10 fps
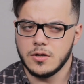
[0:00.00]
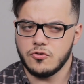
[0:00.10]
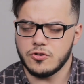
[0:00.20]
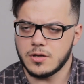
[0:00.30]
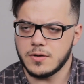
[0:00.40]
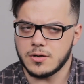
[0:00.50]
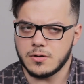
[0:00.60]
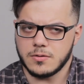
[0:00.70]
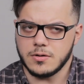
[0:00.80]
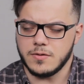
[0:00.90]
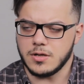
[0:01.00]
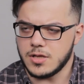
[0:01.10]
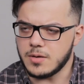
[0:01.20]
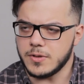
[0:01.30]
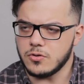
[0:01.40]
человек говорит,
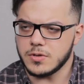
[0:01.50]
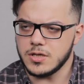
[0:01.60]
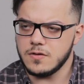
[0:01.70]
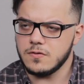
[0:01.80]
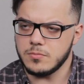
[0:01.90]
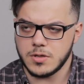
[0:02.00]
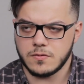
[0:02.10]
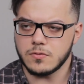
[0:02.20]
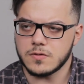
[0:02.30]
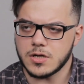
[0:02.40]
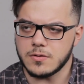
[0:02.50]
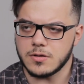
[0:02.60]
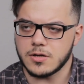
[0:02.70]
да, поломка есть, но меня все устраивает,